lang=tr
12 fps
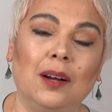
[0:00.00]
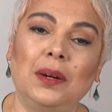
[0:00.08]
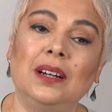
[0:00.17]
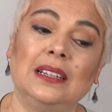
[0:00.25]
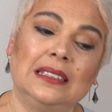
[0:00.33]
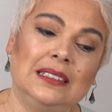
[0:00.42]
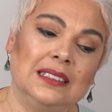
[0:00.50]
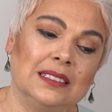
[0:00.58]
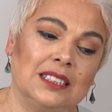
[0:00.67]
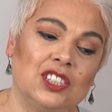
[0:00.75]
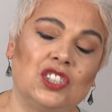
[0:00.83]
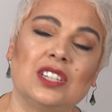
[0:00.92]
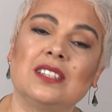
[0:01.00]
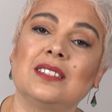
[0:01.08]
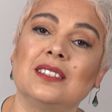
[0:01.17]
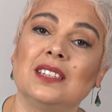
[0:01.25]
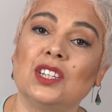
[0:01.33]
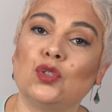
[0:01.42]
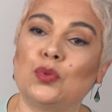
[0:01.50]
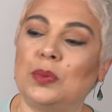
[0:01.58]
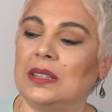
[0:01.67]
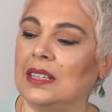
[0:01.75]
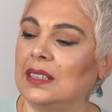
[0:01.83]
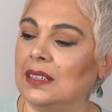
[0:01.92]
Ama yıl içerisinde
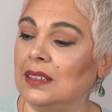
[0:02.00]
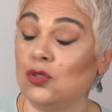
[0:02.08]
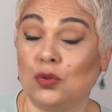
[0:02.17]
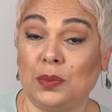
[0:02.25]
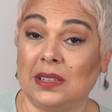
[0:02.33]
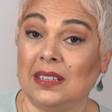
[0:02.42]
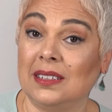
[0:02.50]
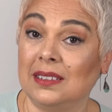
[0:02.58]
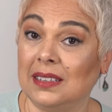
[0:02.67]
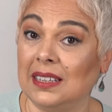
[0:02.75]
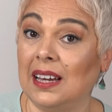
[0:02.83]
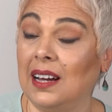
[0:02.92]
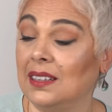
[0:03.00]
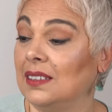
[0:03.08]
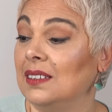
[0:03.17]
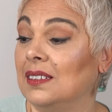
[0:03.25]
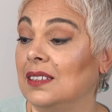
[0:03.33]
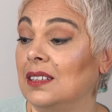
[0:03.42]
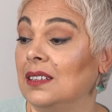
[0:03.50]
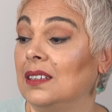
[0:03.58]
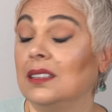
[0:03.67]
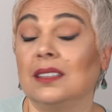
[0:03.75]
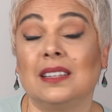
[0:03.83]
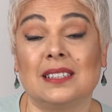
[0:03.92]
Jüpiter'in Jüpiter'in diğer e,
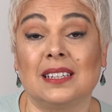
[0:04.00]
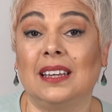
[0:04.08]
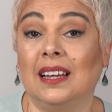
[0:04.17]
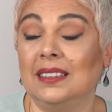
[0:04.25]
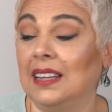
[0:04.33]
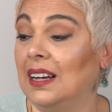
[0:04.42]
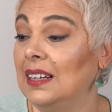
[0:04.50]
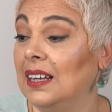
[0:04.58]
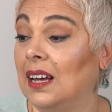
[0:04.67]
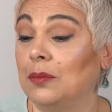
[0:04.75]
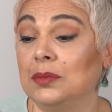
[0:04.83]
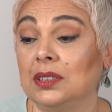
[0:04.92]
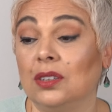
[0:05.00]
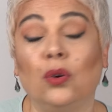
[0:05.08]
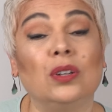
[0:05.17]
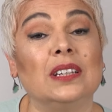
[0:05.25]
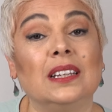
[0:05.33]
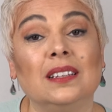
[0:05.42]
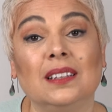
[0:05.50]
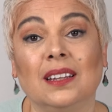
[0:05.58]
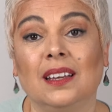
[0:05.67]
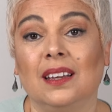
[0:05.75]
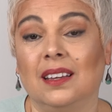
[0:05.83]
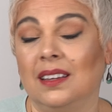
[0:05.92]
gezegenlerle yaptığı örneğin
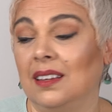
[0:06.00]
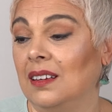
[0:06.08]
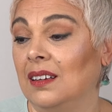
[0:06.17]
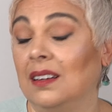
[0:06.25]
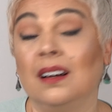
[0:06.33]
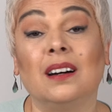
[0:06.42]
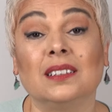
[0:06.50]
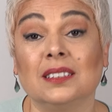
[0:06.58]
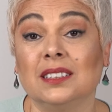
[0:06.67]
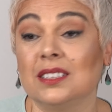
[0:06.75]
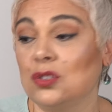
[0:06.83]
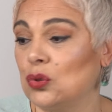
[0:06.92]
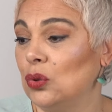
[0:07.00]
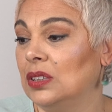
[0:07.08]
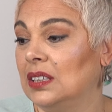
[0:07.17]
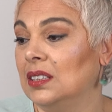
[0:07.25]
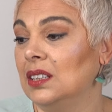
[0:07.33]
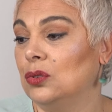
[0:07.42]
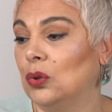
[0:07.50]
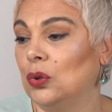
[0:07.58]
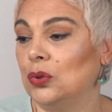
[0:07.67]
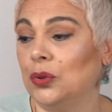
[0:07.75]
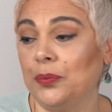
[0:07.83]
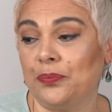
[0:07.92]
e, aralığın sonlarına
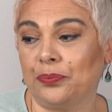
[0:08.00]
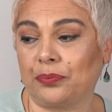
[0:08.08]
doğru